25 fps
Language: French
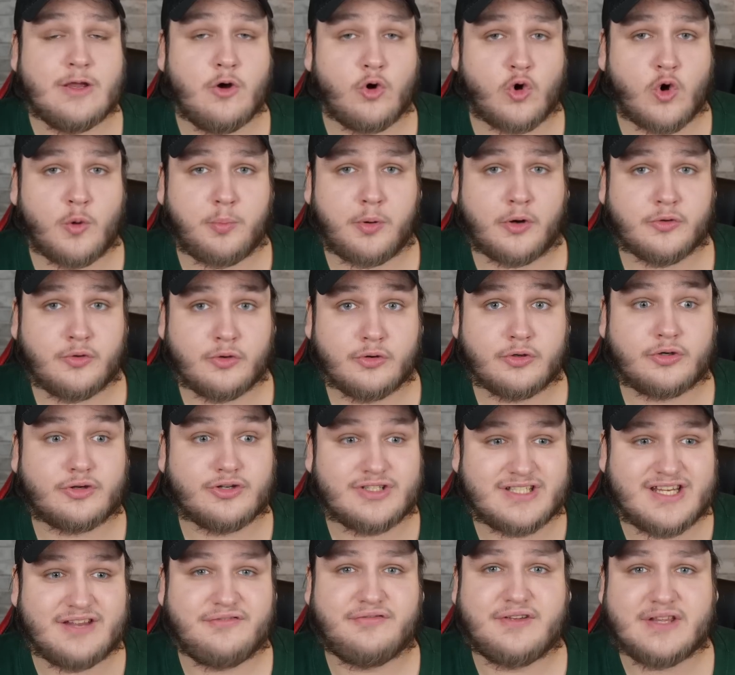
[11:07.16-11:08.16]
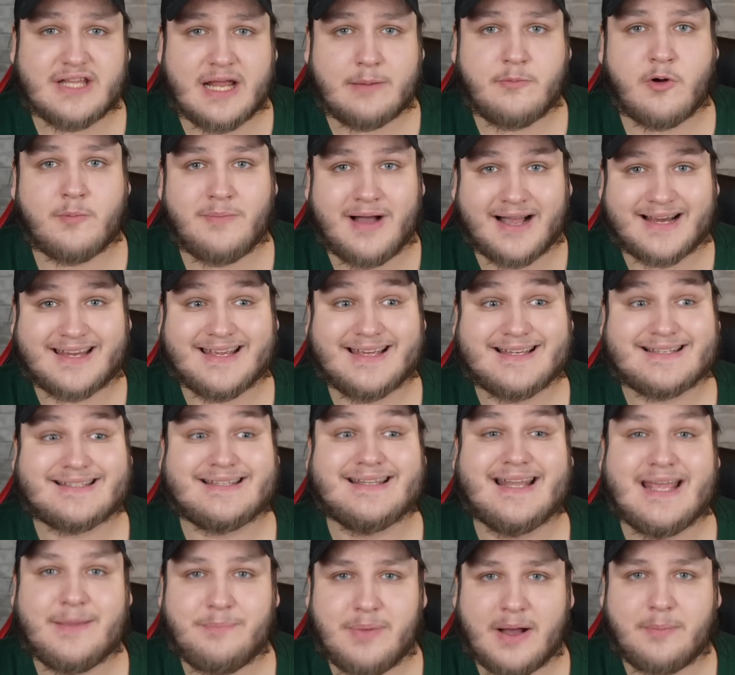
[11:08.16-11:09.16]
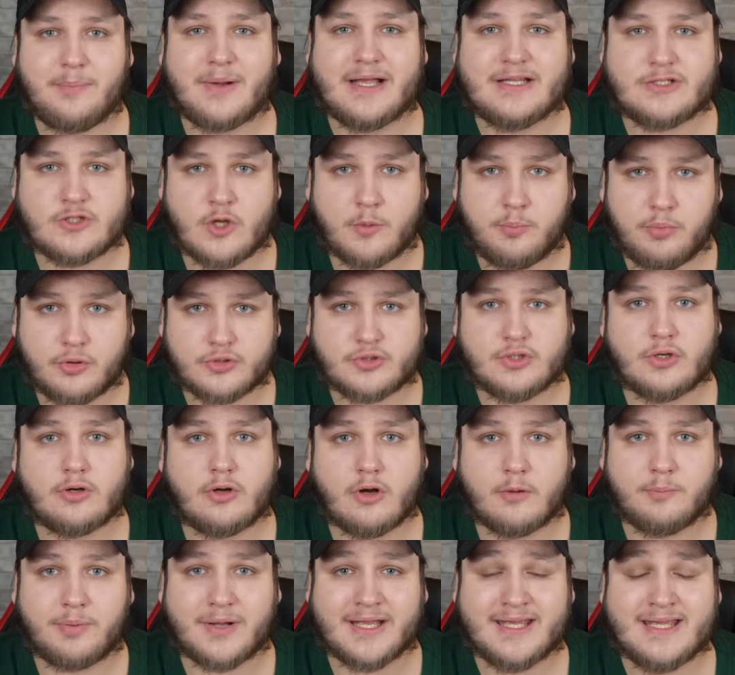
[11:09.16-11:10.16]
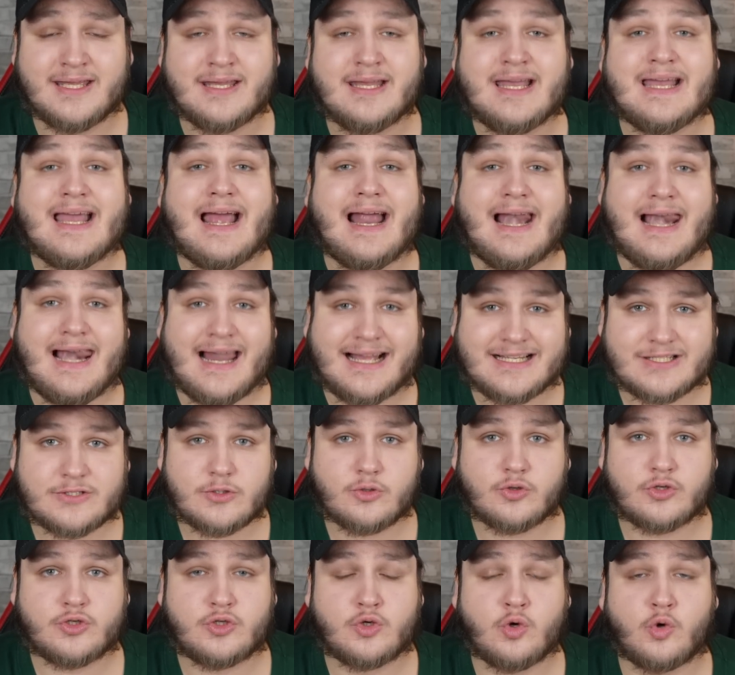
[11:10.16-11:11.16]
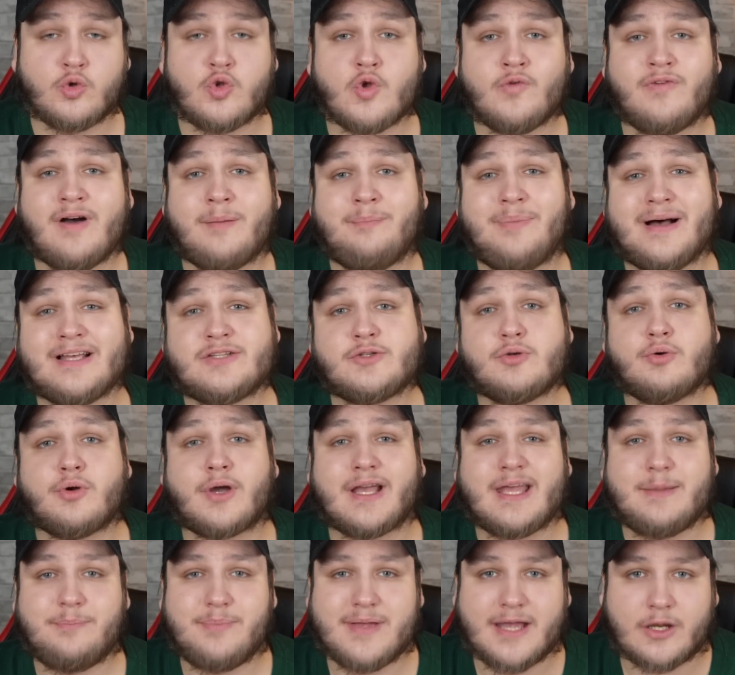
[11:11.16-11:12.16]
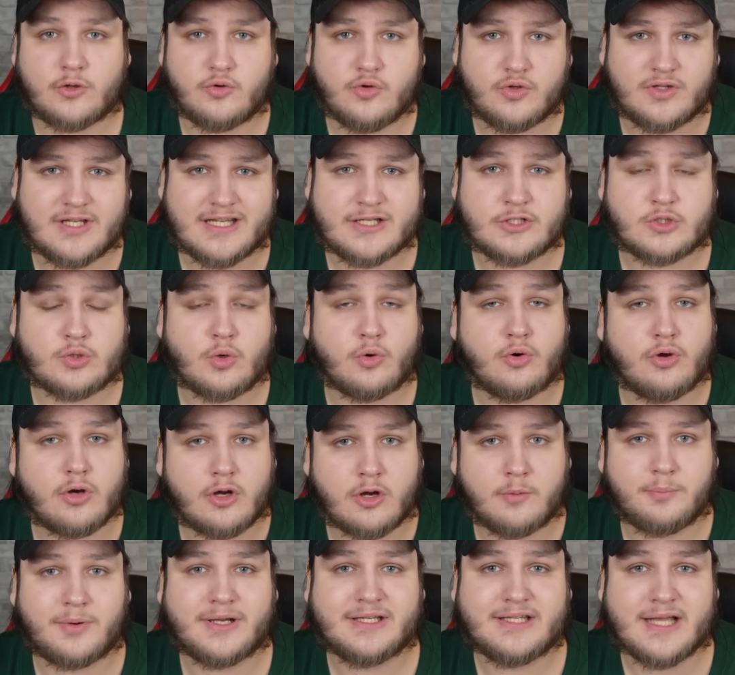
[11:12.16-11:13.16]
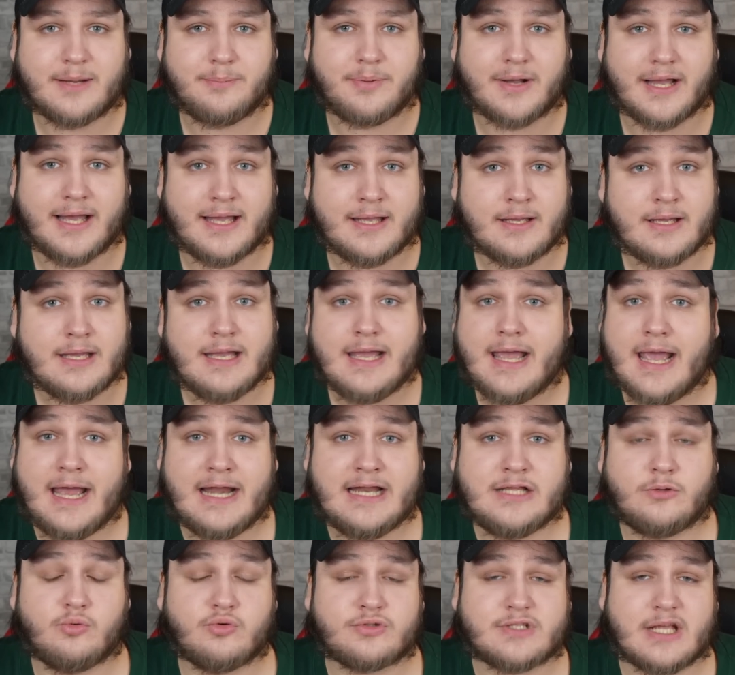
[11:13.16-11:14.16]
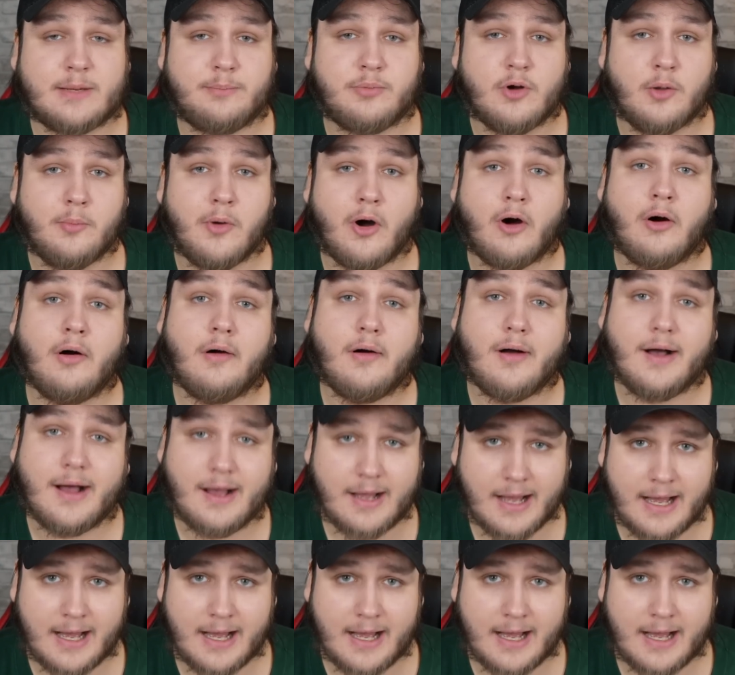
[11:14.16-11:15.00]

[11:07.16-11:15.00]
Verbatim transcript: Et on comprend donc que si finalement Marquez n'est pas présent pour ce Grand Prix, la sanction ne va pas se répercuter sur le Grand Prix d'après, elle est tout simplement